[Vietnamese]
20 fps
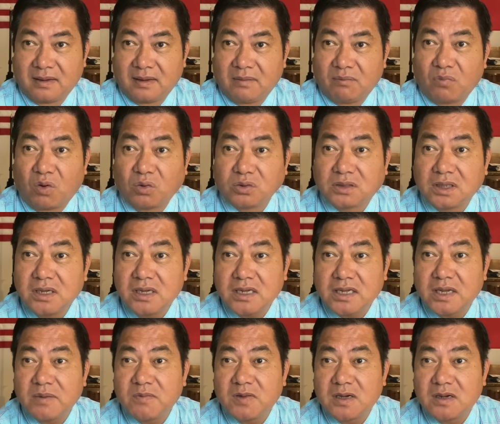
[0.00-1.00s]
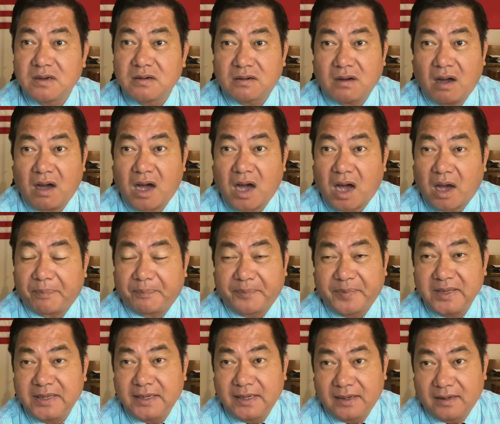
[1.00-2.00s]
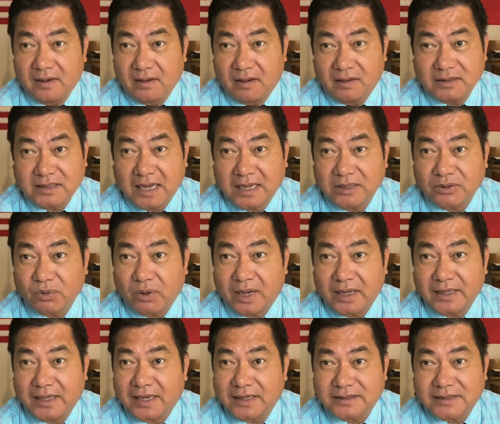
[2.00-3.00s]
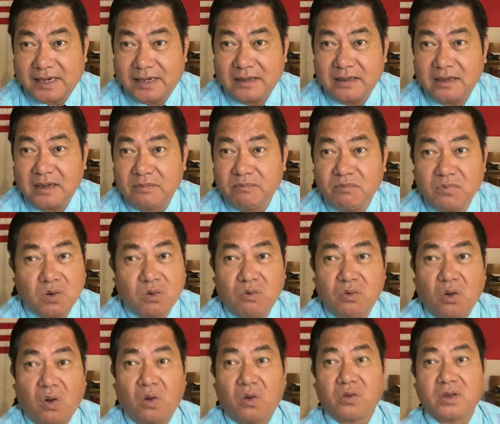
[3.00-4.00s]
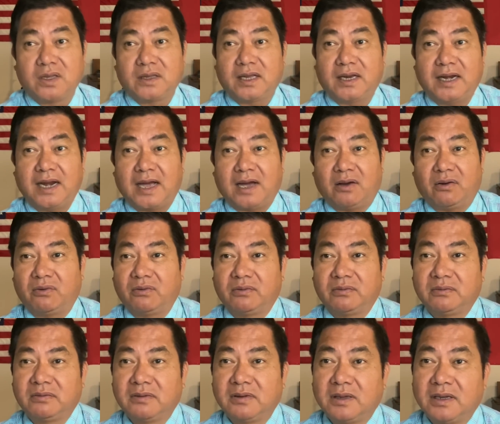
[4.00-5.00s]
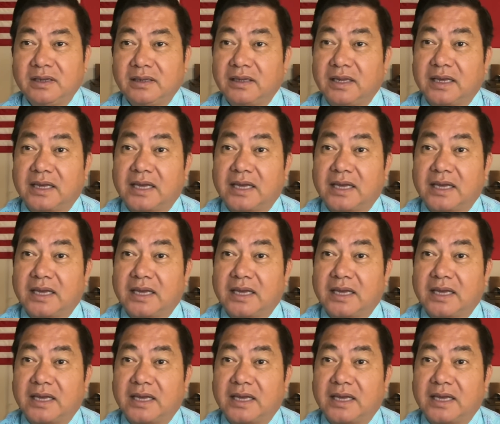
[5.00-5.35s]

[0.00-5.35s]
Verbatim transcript: bộ tứ kim cương có họp cái gì đó tại tòa nhà trắng mưu đồ như thế nào thì